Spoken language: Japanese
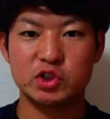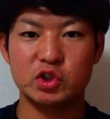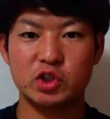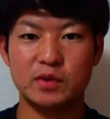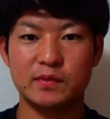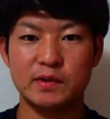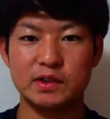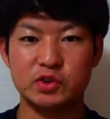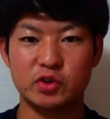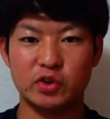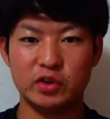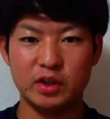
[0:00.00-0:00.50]
してお
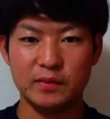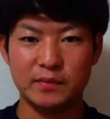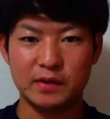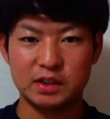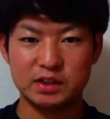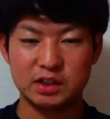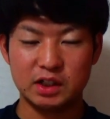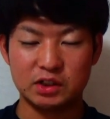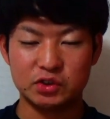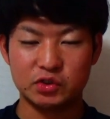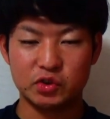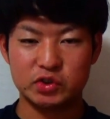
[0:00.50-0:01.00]
りますので、
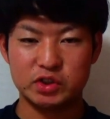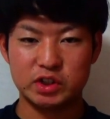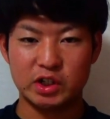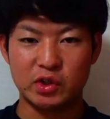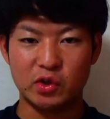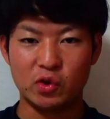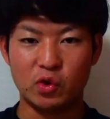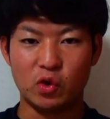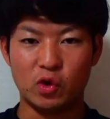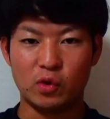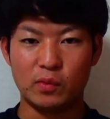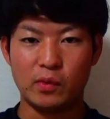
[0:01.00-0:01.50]
皆さんそちら
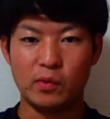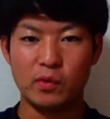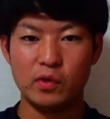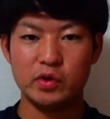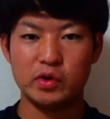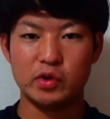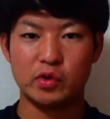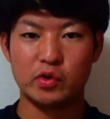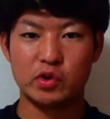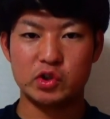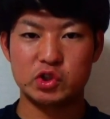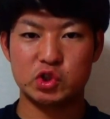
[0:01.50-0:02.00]
の応募
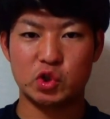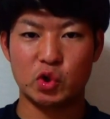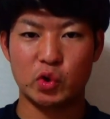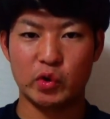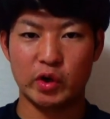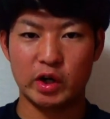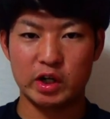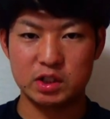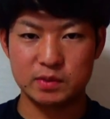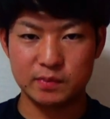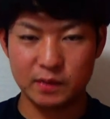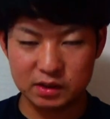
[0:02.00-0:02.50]
もよろしくお
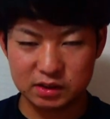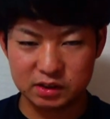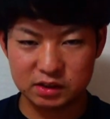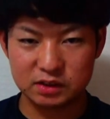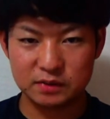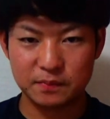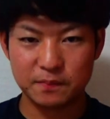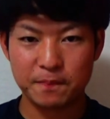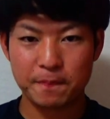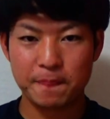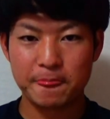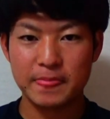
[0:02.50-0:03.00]
願いしま
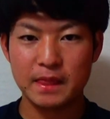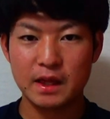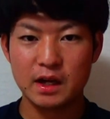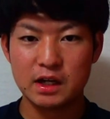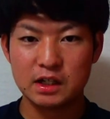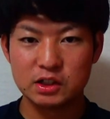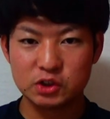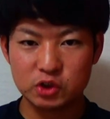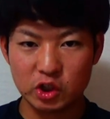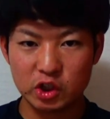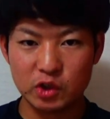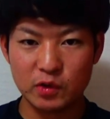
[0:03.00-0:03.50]
す。
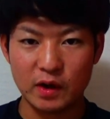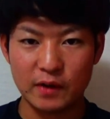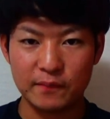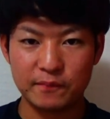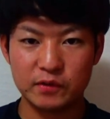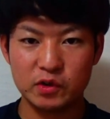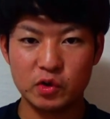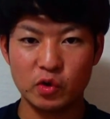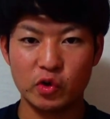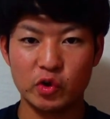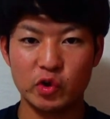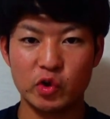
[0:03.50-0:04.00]
それでは、
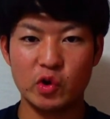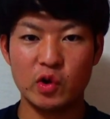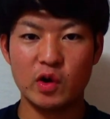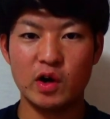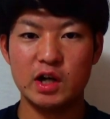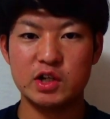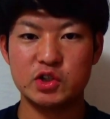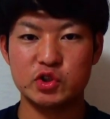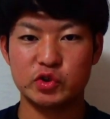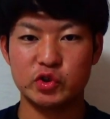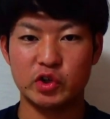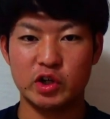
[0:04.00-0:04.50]
今日の動画
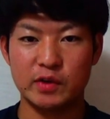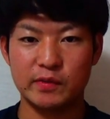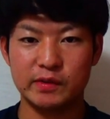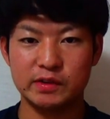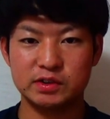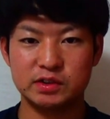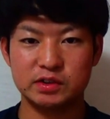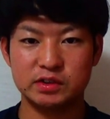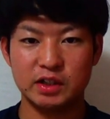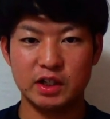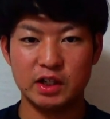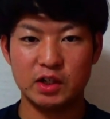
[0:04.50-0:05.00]
は以上となりま
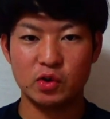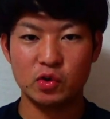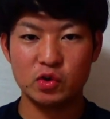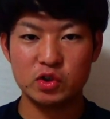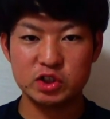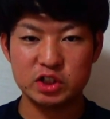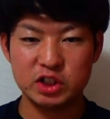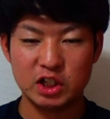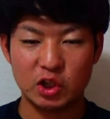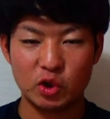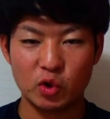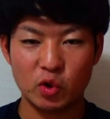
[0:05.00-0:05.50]
す。6
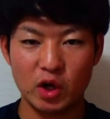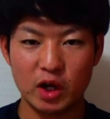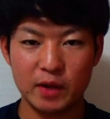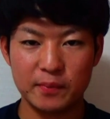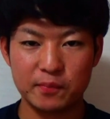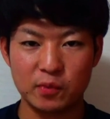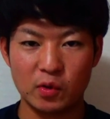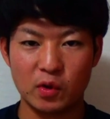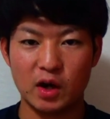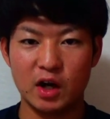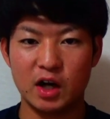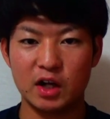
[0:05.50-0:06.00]
時に動画
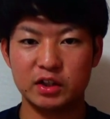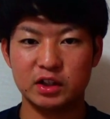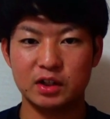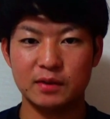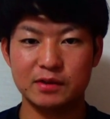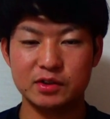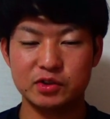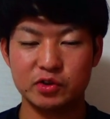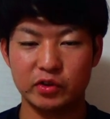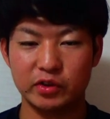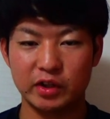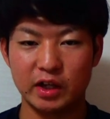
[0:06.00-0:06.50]
1本上がって
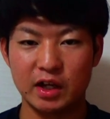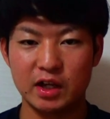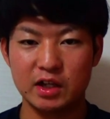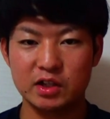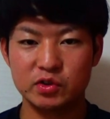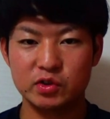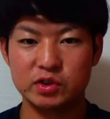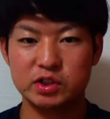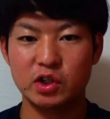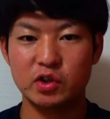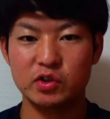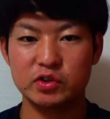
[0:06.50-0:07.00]
ますので、
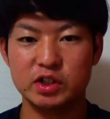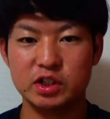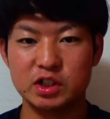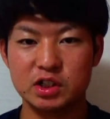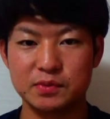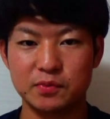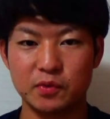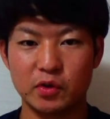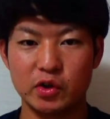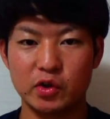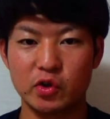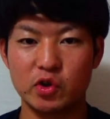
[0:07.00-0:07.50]
そちらの
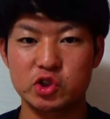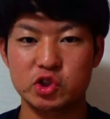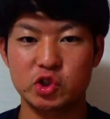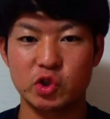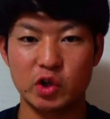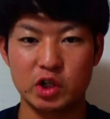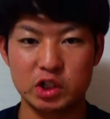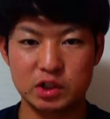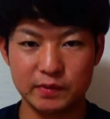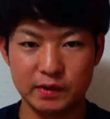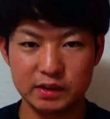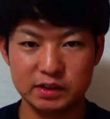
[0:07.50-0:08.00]
チェックもよろしくお
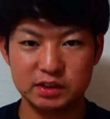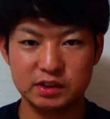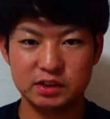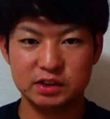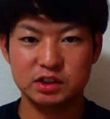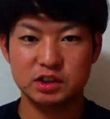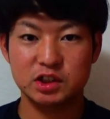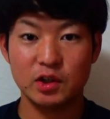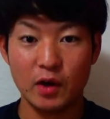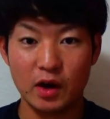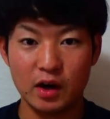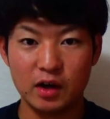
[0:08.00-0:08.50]
願いしま
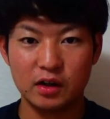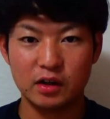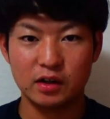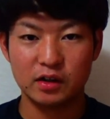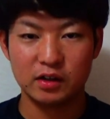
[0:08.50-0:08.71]
す。では、あ